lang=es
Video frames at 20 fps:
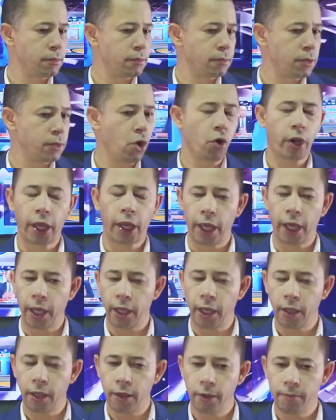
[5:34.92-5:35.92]
Ok,
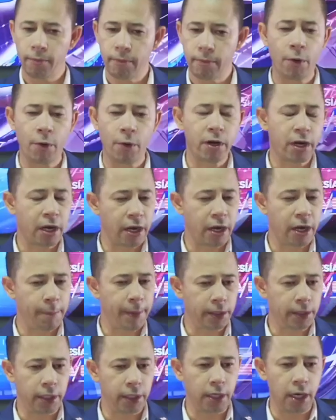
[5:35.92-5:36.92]
vamos a
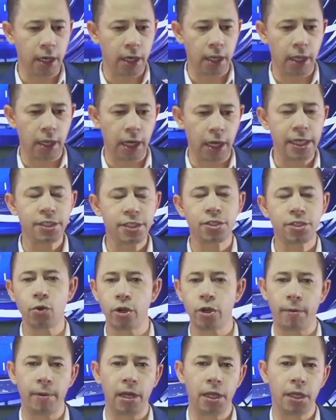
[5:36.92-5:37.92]
repetir eh, la
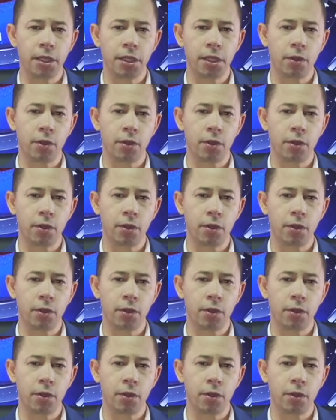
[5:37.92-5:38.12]
historia, mi líder.